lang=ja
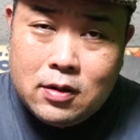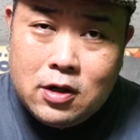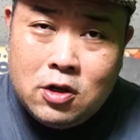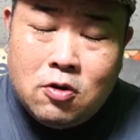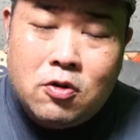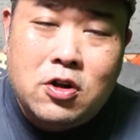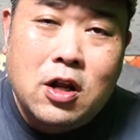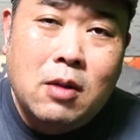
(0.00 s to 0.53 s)
い
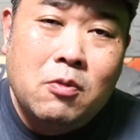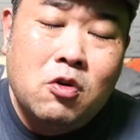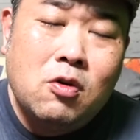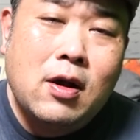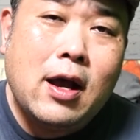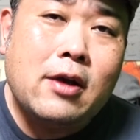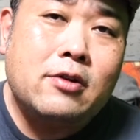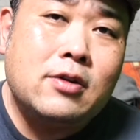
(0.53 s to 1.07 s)
ろいろなもの
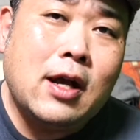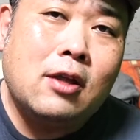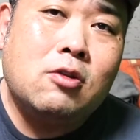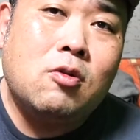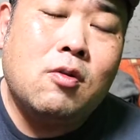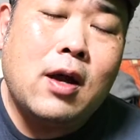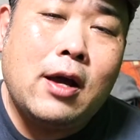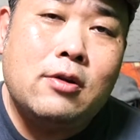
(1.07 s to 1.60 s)
がある、葛
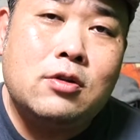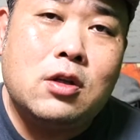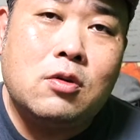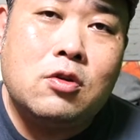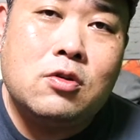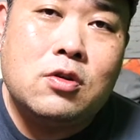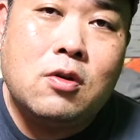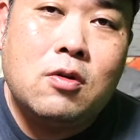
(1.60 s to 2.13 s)
藤があるとい
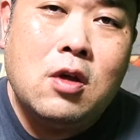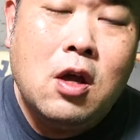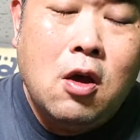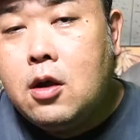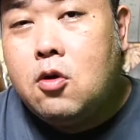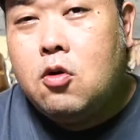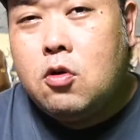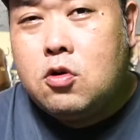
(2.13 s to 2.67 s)
うこと。
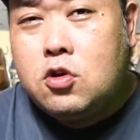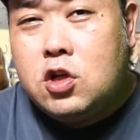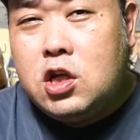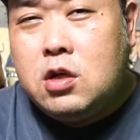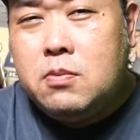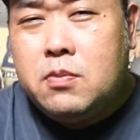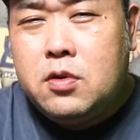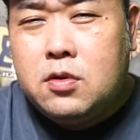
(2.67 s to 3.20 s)
この「
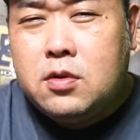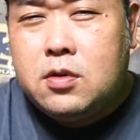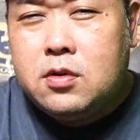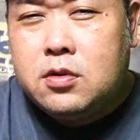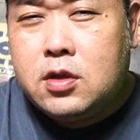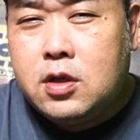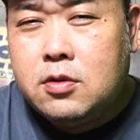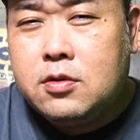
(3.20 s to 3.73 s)
グリーンブック」っ
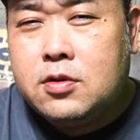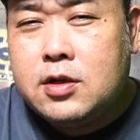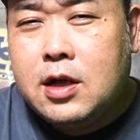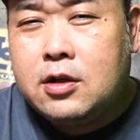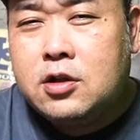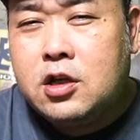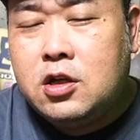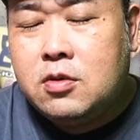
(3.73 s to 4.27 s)
ていう
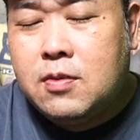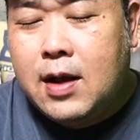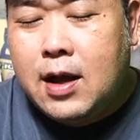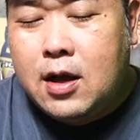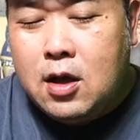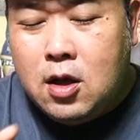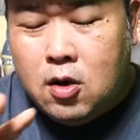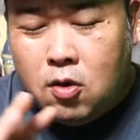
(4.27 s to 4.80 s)
作品は
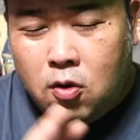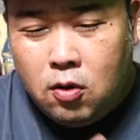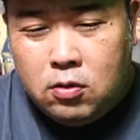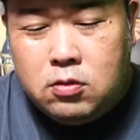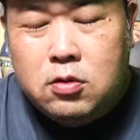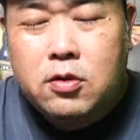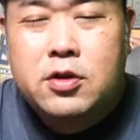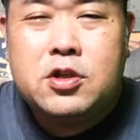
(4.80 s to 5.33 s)

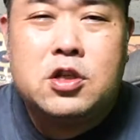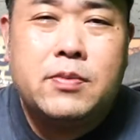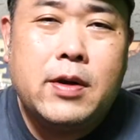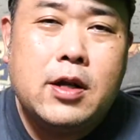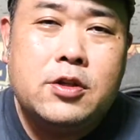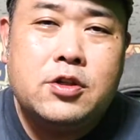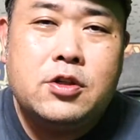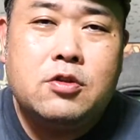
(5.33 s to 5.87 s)
本当に素晴
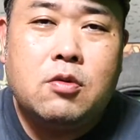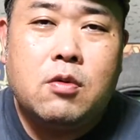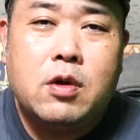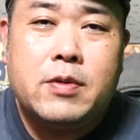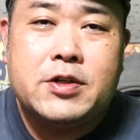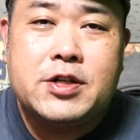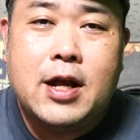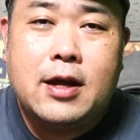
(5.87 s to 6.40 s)
らしいと思い
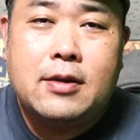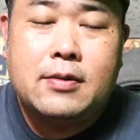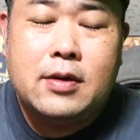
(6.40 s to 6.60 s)
ました。